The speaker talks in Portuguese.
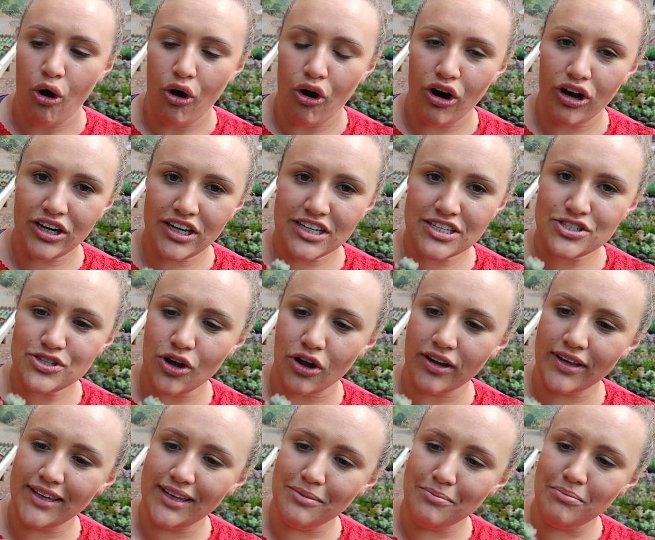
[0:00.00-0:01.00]
Olha
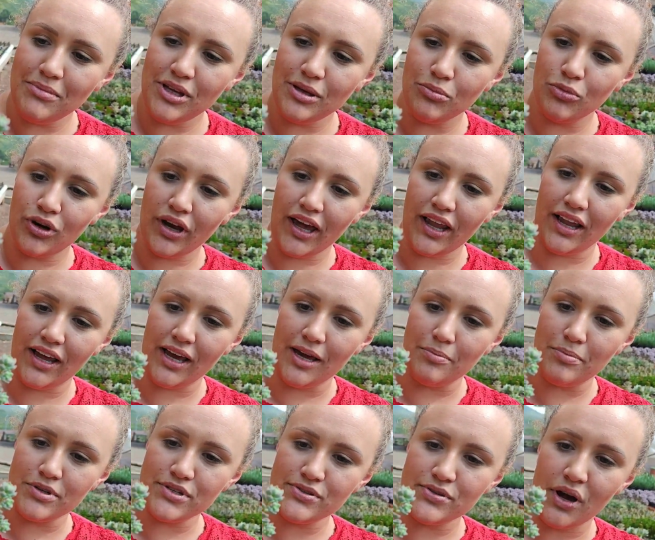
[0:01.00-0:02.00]
só que mimo que ela é,
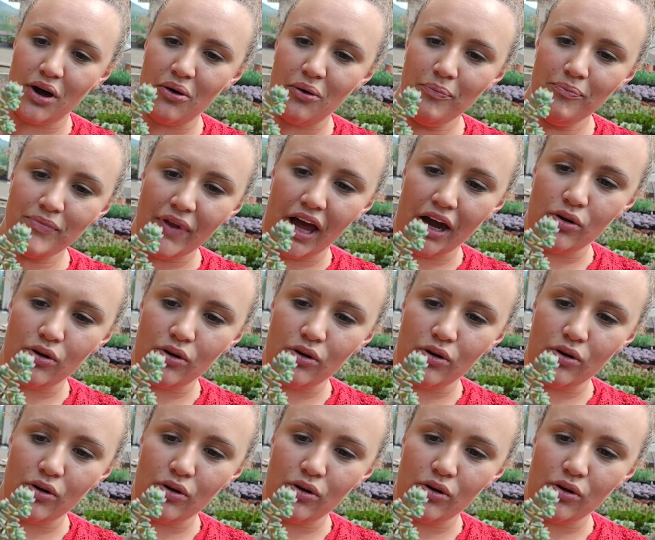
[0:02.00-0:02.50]
pessoal,